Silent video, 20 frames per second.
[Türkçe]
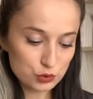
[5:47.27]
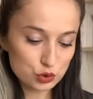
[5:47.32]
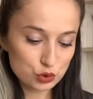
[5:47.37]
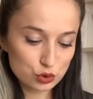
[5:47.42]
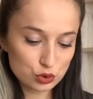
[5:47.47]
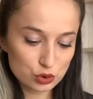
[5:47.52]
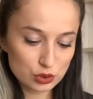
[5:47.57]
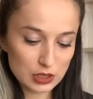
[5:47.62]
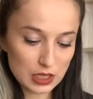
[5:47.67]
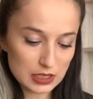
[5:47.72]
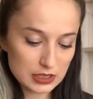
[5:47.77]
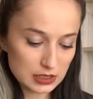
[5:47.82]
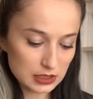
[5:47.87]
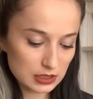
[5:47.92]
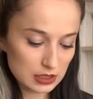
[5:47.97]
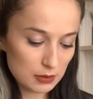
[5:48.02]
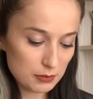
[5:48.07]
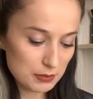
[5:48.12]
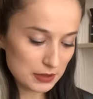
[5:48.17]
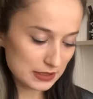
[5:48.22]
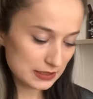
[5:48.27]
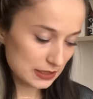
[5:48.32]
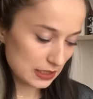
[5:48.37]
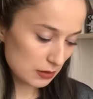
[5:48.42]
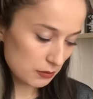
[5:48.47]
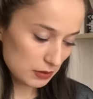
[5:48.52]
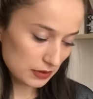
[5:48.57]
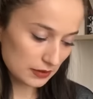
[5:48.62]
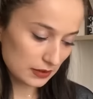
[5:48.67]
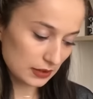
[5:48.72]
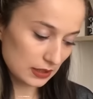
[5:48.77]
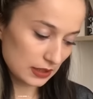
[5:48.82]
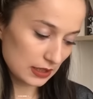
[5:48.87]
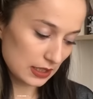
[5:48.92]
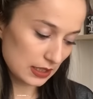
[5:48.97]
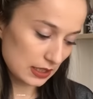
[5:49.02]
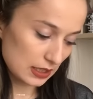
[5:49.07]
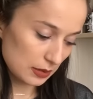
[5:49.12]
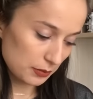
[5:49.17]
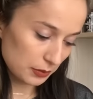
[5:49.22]
Çünkü gerçekten mesleğim adına
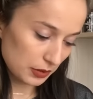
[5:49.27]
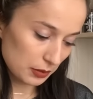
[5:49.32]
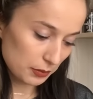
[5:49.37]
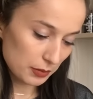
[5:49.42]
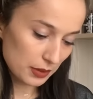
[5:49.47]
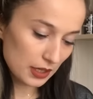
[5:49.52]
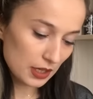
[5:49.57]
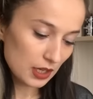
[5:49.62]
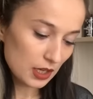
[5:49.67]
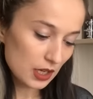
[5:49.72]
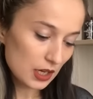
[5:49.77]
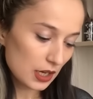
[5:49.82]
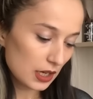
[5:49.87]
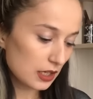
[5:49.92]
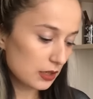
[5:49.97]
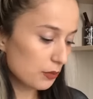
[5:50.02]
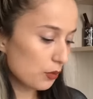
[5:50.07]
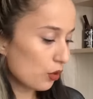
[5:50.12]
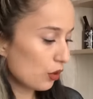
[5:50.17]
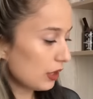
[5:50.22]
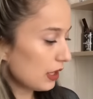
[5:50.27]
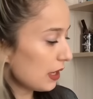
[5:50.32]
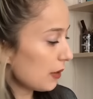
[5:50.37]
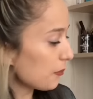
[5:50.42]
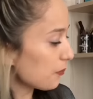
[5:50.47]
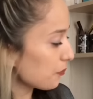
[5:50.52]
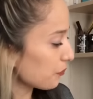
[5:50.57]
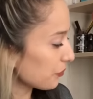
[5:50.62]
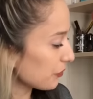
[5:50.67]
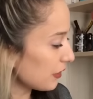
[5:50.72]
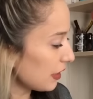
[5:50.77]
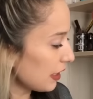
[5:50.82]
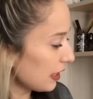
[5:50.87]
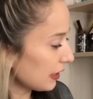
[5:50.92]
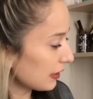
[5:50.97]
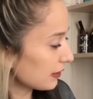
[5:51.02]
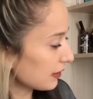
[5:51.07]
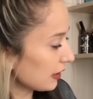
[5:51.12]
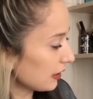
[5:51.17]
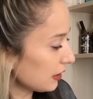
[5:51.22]
dediğim gibi hani böyle
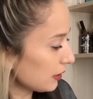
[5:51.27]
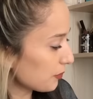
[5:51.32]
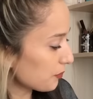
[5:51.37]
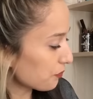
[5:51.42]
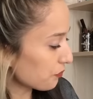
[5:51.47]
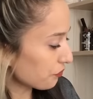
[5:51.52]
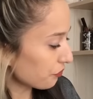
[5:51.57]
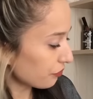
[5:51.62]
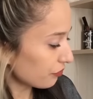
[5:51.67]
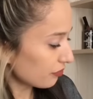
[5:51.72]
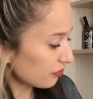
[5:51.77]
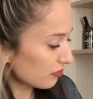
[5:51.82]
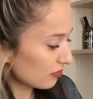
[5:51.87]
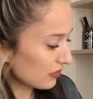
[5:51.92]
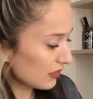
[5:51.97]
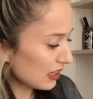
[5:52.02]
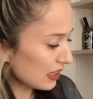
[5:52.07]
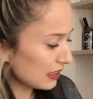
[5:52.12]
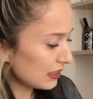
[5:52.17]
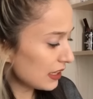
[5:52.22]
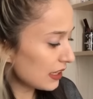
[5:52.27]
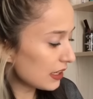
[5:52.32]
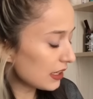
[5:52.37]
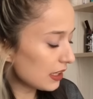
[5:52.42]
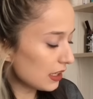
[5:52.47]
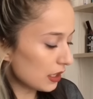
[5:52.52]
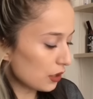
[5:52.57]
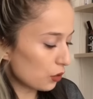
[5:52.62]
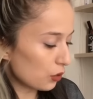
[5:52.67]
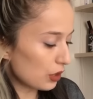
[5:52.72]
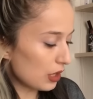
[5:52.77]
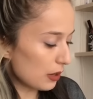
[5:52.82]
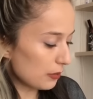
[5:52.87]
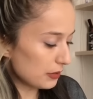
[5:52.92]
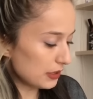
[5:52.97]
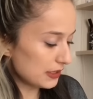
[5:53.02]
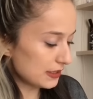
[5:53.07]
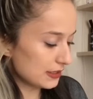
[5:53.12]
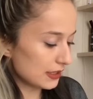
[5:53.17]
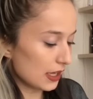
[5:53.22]
tek tek nereler
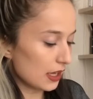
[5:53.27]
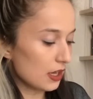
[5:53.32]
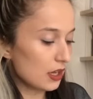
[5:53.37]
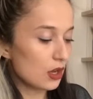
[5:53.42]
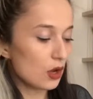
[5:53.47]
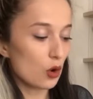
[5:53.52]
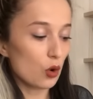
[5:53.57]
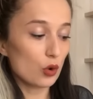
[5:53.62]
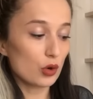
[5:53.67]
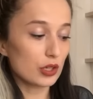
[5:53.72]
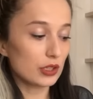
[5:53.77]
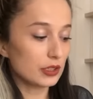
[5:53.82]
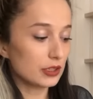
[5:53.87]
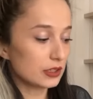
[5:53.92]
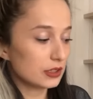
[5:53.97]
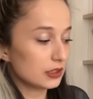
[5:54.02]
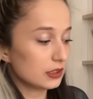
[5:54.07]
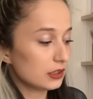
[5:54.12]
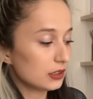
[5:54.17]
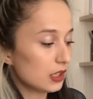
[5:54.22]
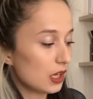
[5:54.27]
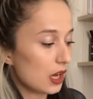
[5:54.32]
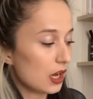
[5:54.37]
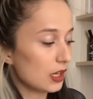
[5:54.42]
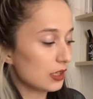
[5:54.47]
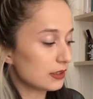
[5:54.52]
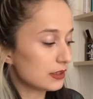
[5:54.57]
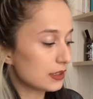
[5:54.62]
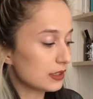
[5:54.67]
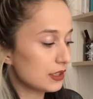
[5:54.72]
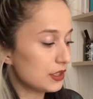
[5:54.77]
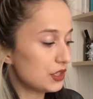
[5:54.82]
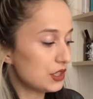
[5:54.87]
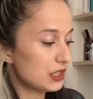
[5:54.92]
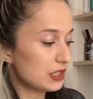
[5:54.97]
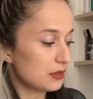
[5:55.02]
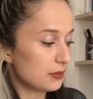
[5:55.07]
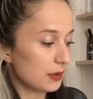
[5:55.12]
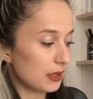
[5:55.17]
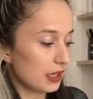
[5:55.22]
önemliyse oraların altını
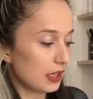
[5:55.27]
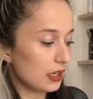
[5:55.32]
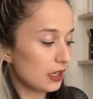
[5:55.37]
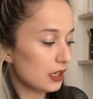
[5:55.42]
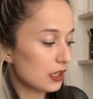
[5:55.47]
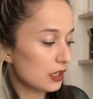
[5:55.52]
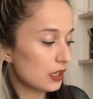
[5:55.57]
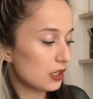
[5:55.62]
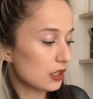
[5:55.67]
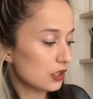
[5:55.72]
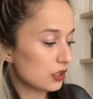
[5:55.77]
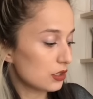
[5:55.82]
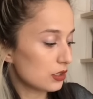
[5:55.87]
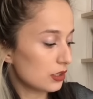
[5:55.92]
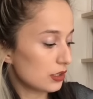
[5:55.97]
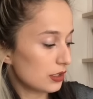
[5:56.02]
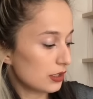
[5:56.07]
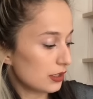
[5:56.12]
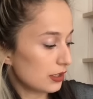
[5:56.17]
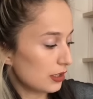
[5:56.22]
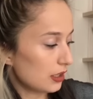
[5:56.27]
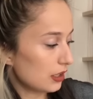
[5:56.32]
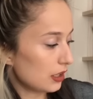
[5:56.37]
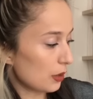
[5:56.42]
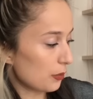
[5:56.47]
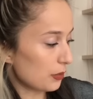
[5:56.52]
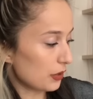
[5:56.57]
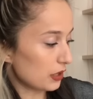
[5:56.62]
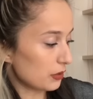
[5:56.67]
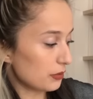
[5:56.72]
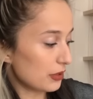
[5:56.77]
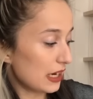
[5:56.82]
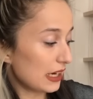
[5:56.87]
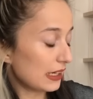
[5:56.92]
çizmeyi yaparım.